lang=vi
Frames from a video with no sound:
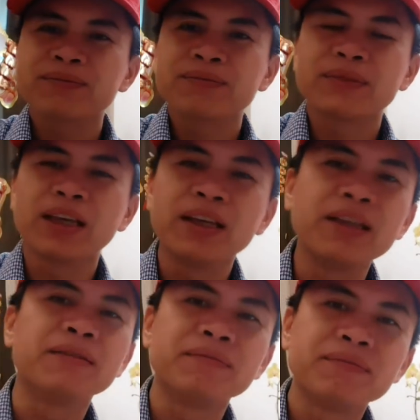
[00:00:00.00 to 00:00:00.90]

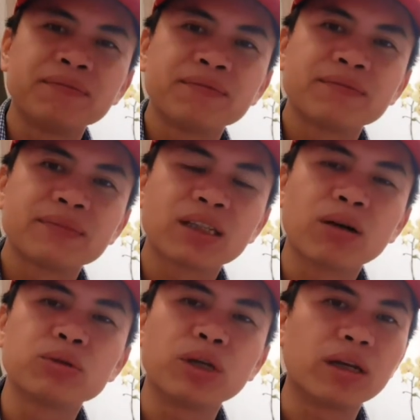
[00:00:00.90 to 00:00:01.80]
thì
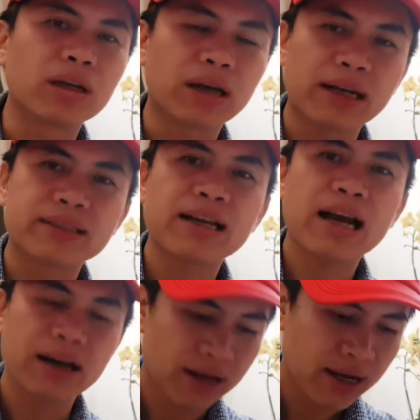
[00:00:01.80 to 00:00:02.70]
câu chuyện được đặt ra
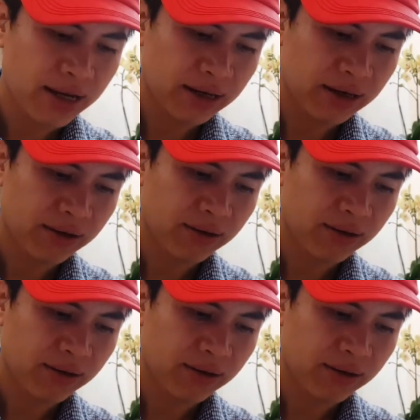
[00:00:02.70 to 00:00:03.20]
ở đây đó